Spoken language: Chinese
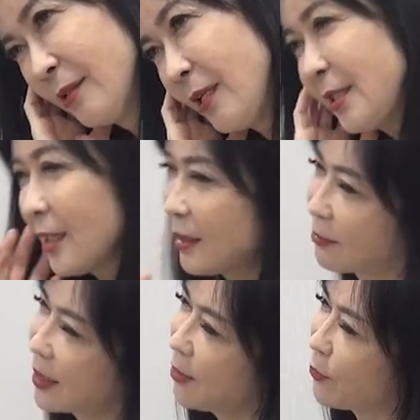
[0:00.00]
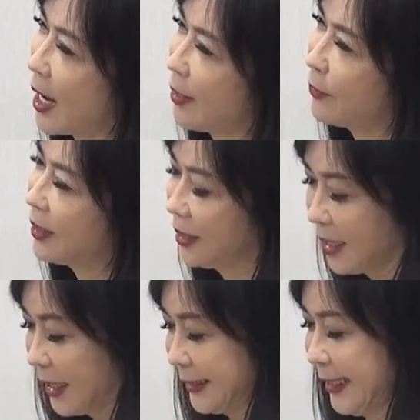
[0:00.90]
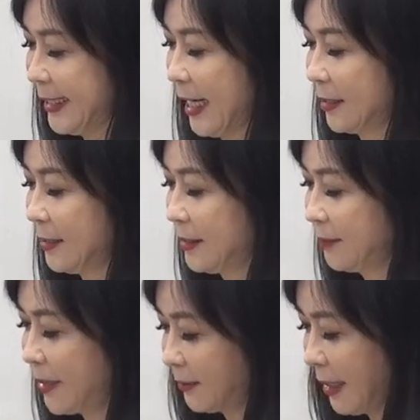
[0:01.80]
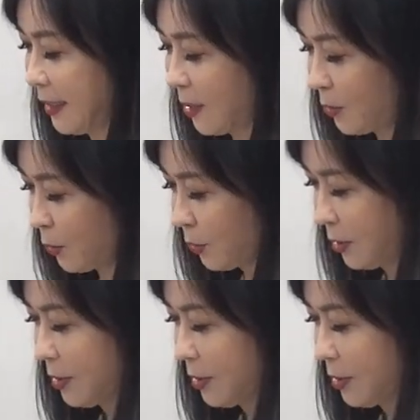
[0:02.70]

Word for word: 而且早餐我还会煎两颗荷包蛋，然后